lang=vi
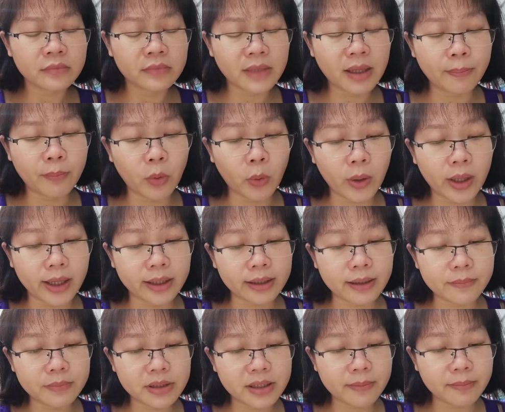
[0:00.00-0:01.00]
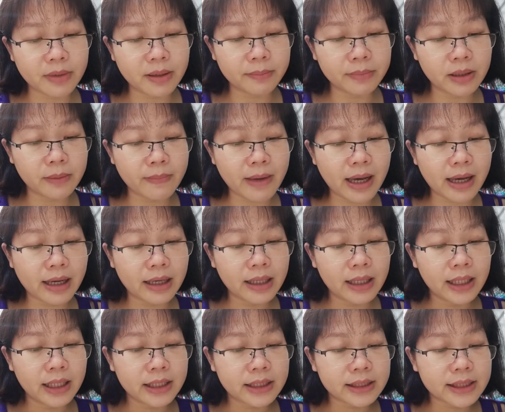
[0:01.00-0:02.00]
Năm 1553,
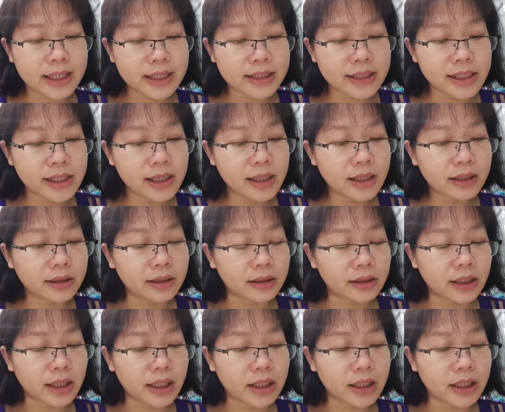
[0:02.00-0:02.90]
Cartier thực